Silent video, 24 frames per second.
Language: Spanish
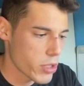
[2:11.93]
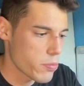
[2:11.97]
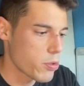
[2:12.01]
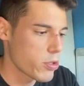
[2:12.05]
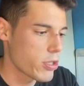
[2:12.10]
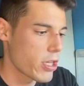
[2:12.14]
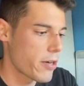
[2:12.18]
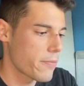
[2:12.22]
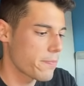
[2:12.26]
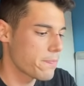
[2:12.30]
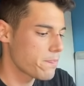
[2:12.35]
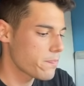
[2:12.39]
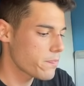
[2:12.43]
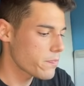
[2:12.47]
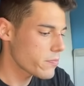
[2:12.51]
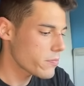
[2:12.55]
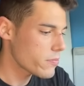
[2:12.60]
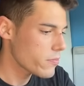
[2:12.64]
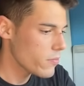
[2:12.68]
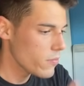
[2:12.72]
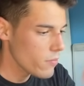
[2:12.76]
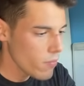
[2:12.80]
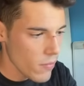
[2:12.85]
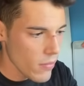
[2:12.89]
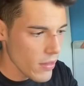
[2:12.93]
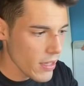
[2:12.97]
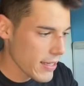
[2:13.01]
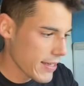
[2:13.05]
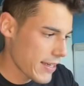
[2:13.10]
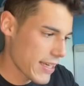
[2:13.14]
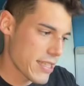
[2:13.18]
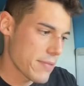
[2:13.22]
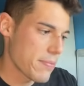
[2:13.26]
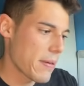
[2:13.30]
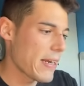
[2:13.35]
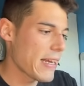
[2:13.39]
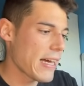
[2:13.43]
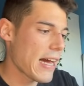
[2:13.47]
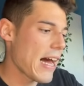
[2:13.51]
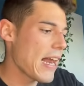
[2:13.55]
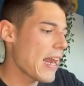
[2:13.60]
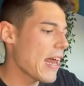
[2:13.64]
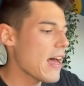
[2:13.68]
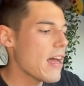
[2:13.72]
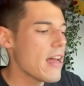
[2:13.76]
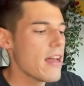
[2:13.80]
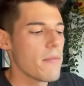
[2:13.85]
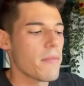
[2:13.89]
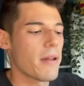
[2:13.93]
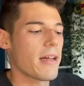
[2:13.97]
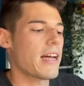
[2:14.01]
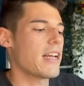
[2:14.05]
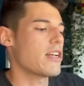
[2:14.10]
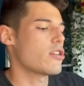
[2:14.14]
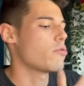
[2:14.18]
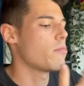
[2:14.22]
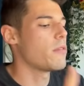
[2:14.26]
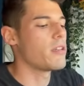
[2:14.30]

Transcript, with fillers: explotar que es Valhalla. Valhalla es un